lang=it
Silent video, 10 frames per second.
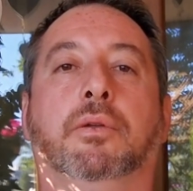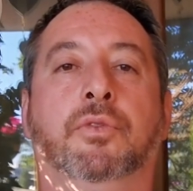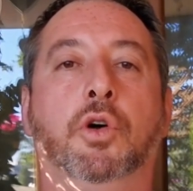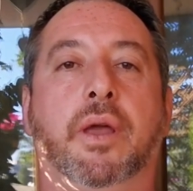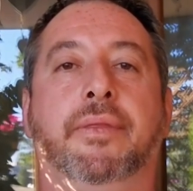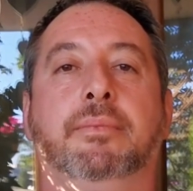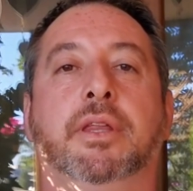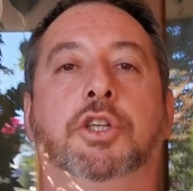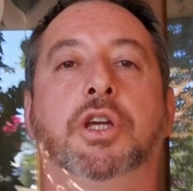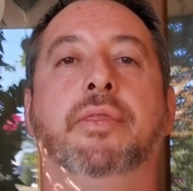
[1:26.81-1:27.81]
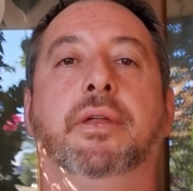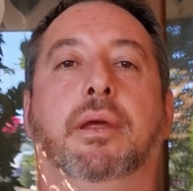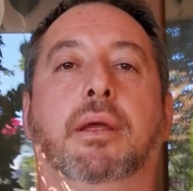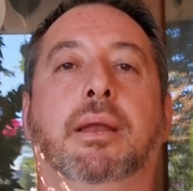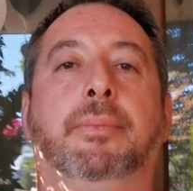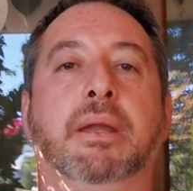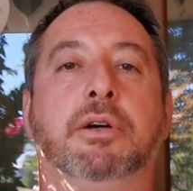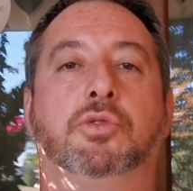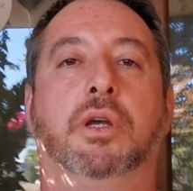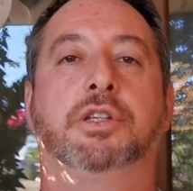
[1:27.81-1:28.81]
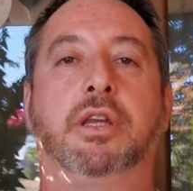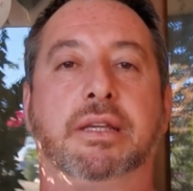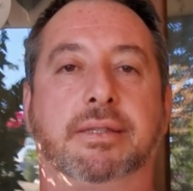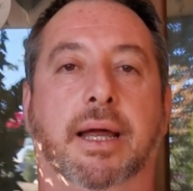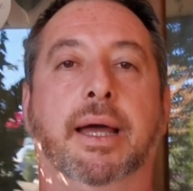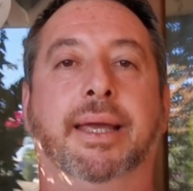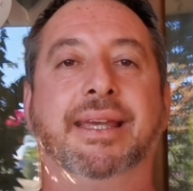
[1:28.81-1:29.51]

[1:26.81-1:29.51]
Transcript: noi andremo ad accendere la prima sulla sinistra,